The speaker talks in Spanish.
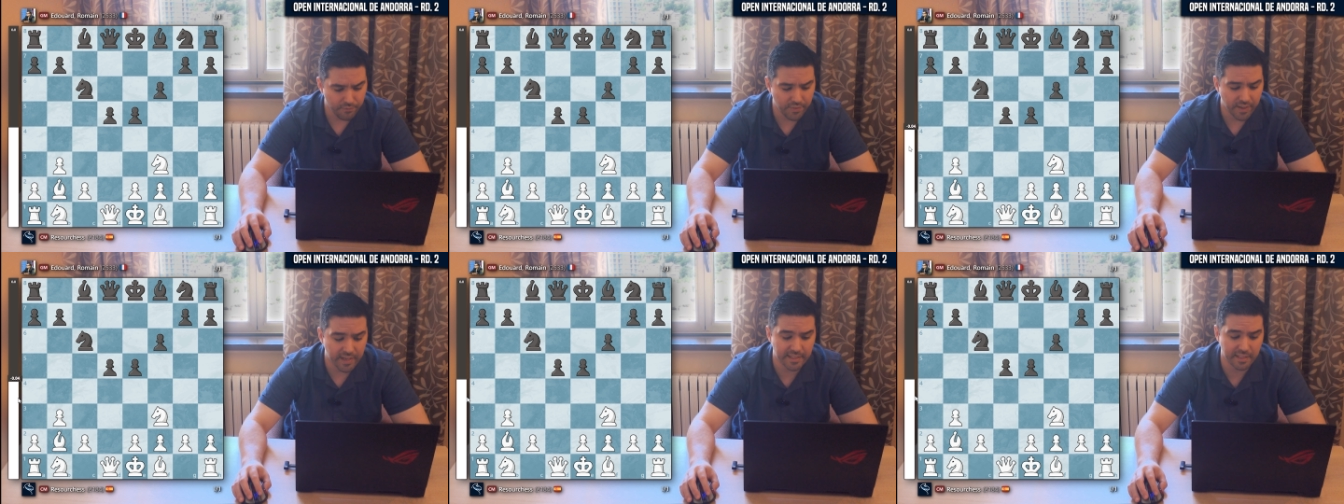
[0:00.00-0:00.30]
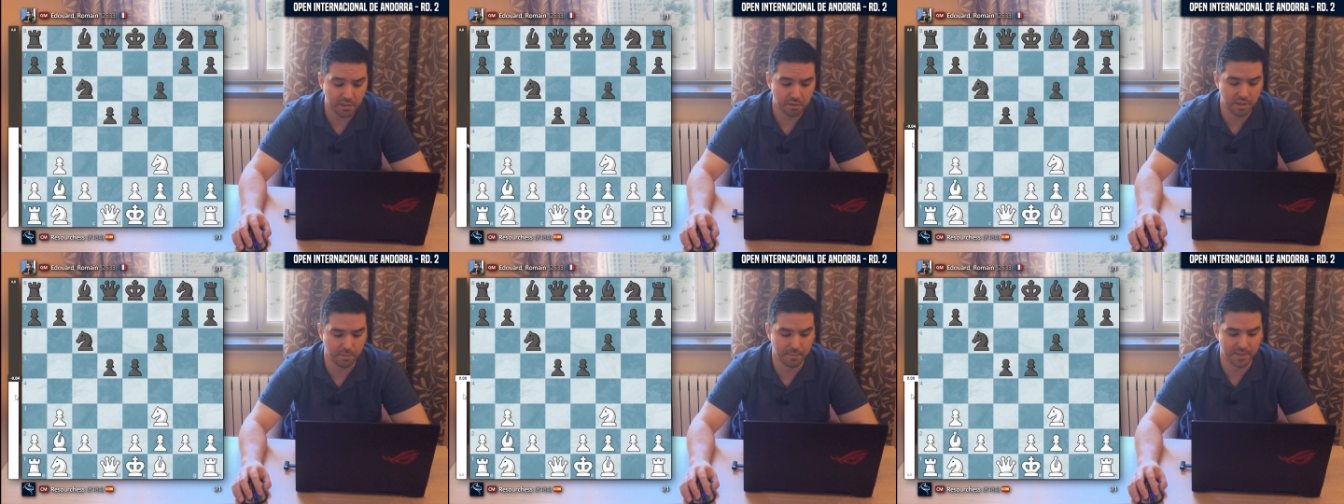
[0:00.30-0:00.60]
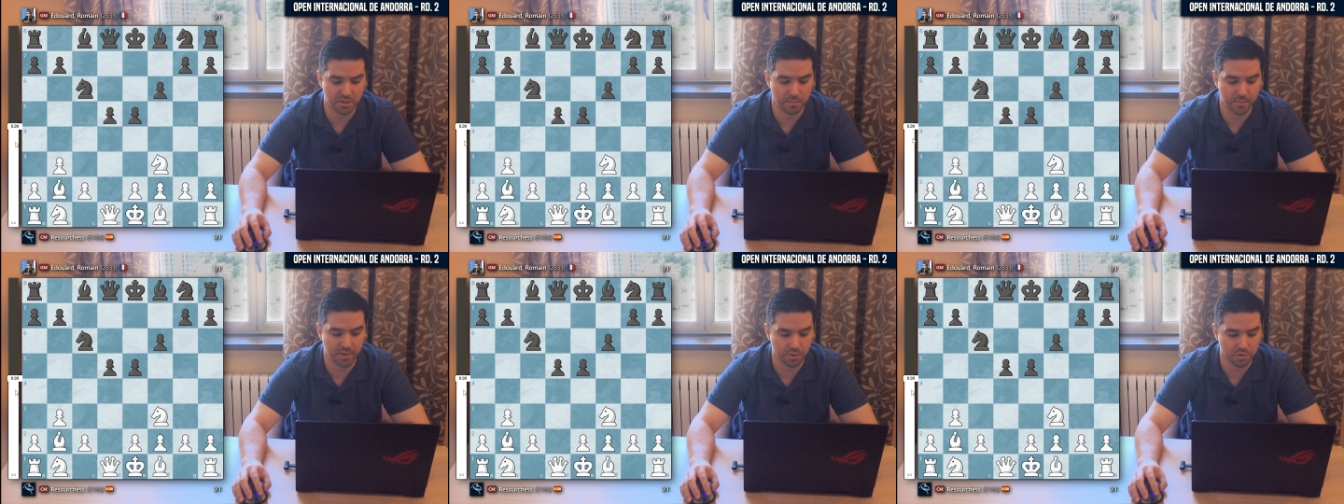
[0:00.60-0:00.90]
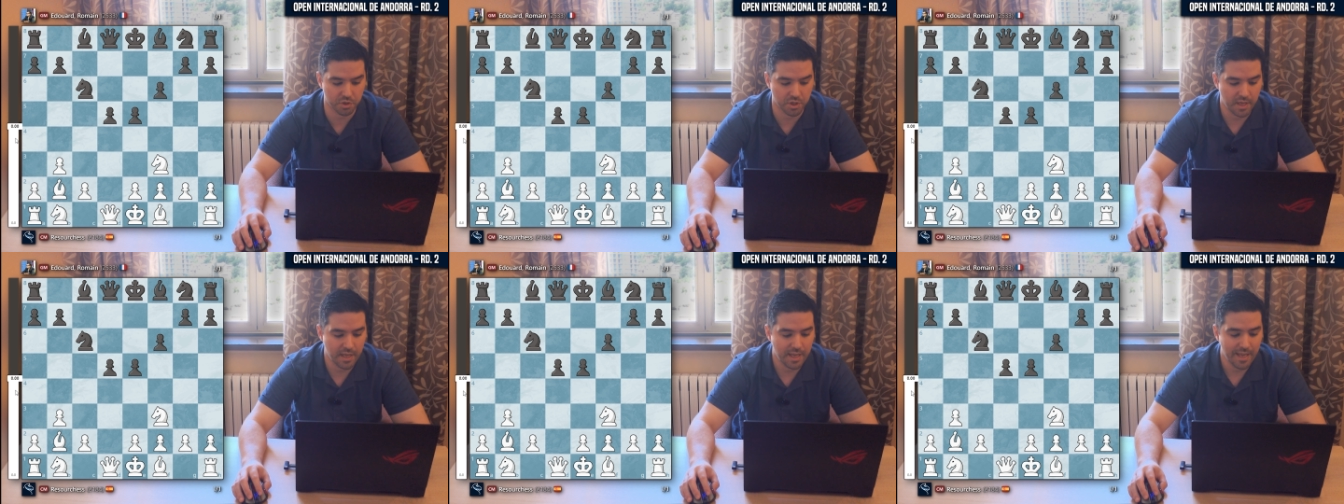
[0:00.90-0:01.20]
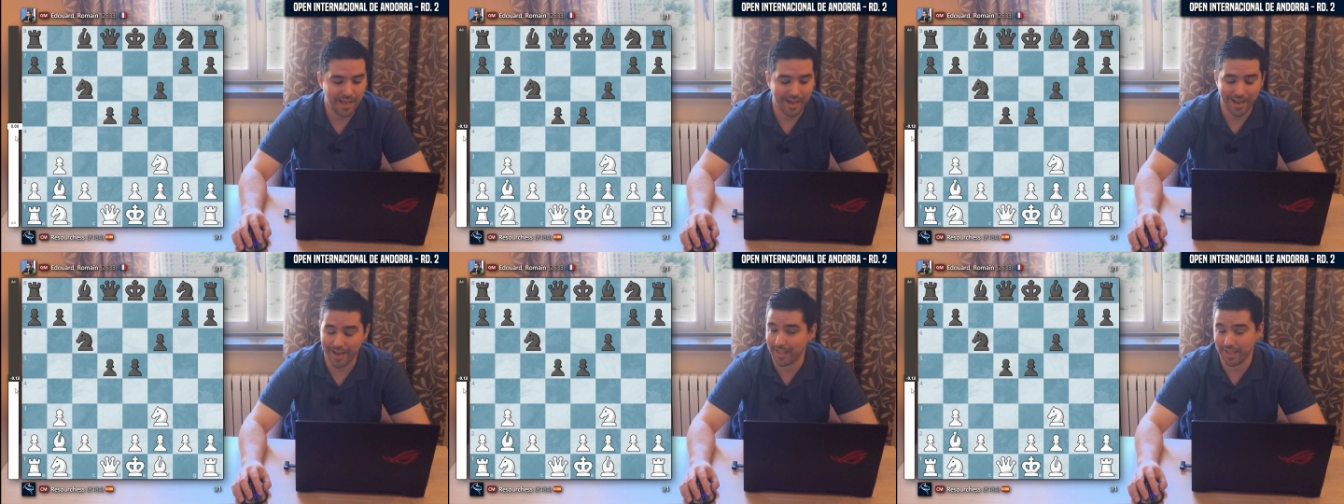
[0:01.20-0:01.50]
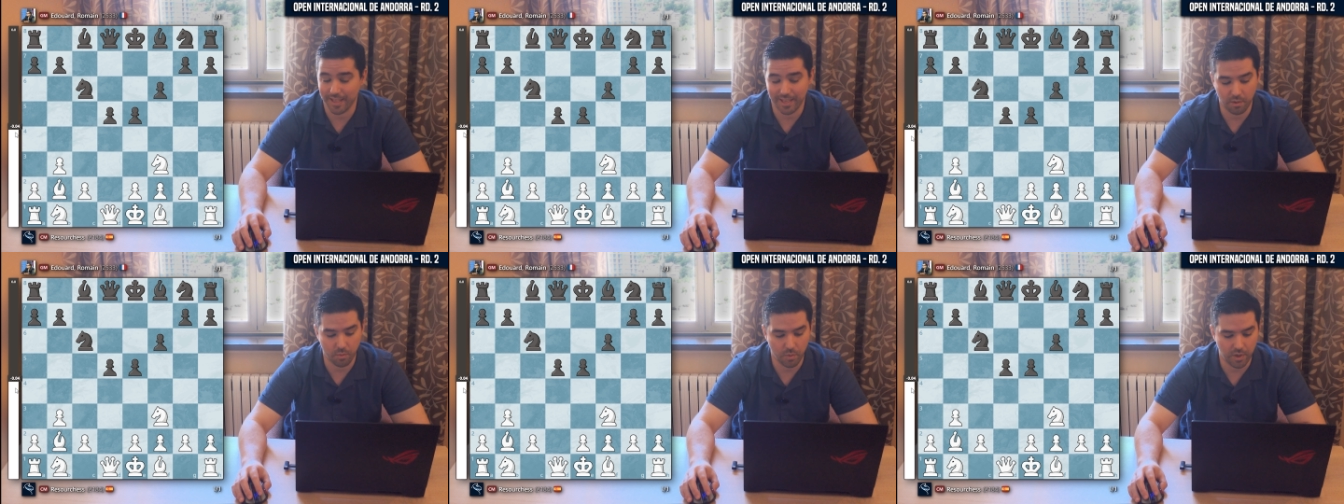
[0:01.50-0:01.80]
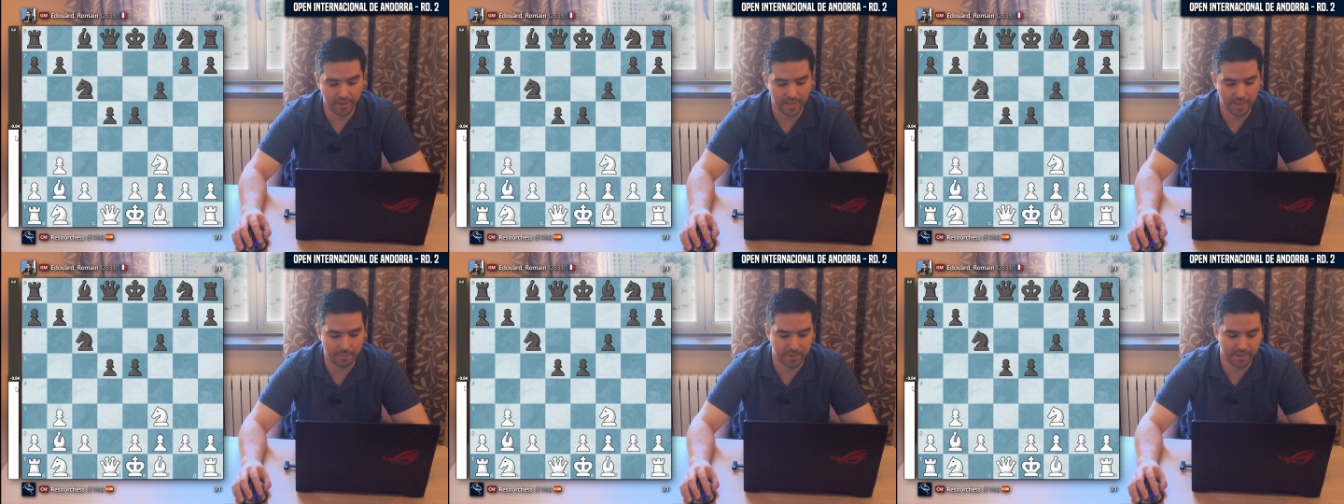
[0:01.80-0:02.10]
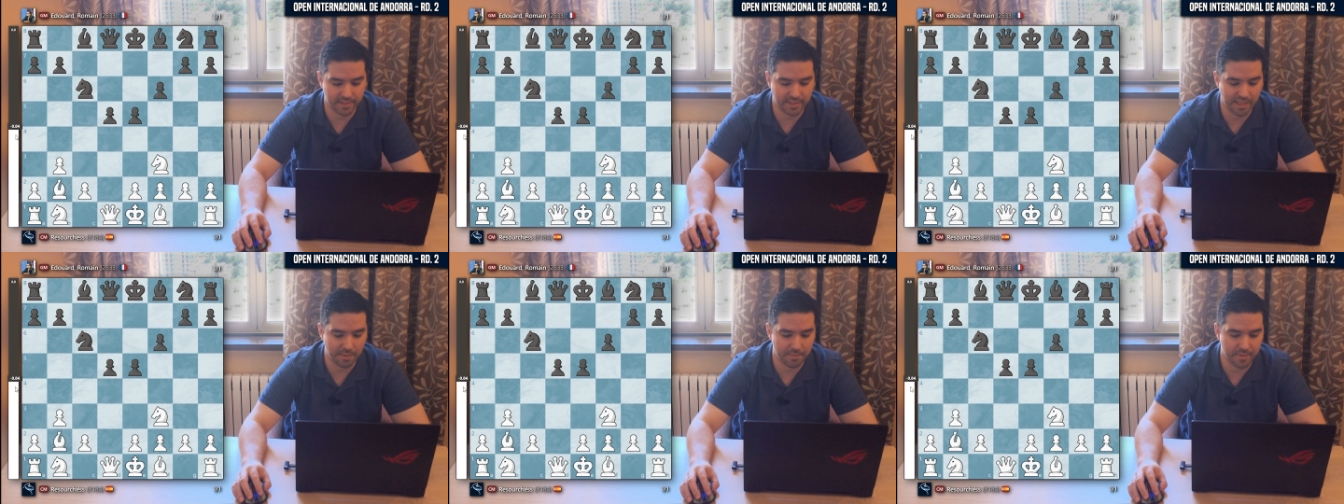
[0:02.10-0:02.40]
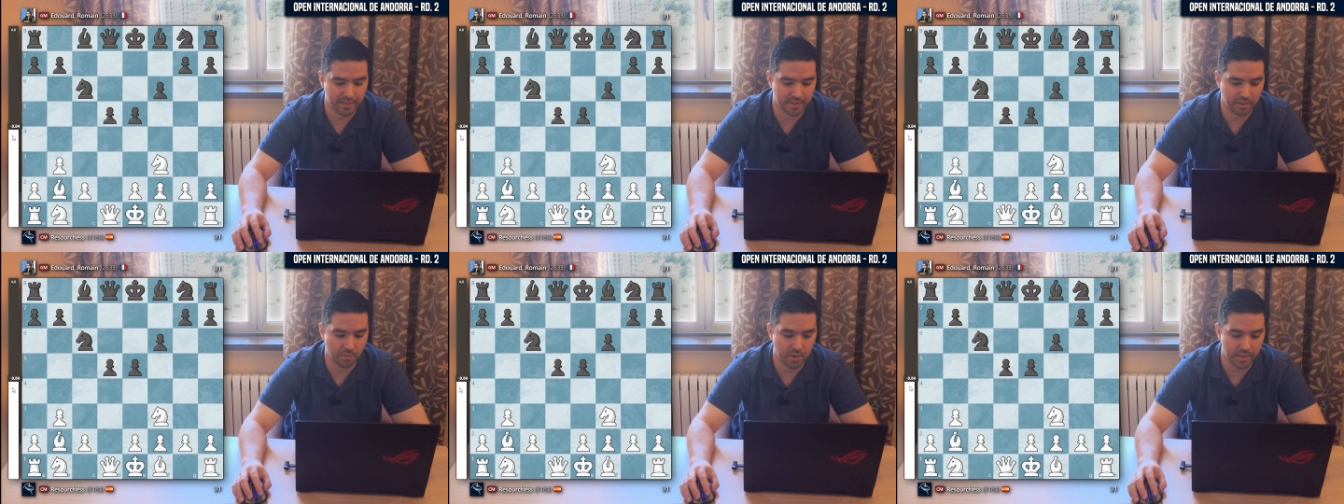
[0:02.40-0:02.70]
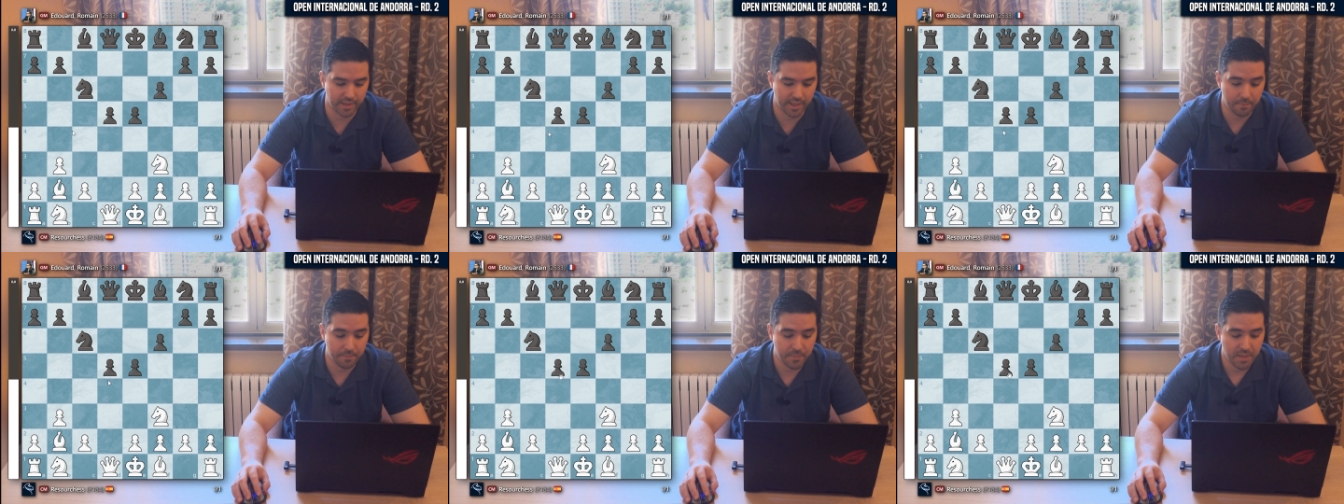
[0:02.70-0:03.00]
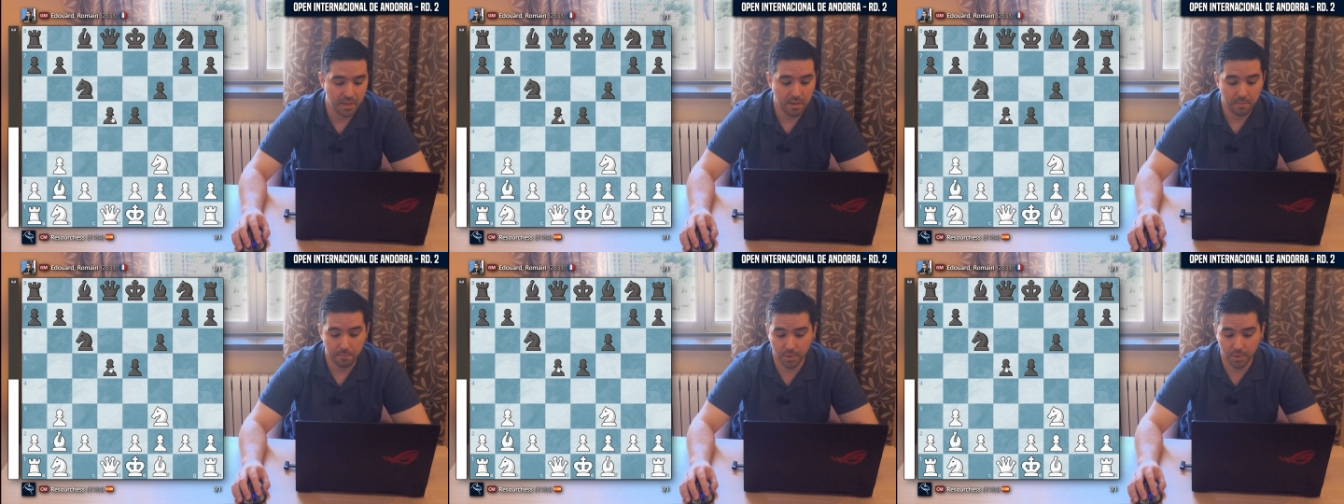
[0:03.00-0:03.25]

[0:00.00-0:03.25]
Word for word: Fíjate donde más o menos hay igualdad, prácticamente igualdad.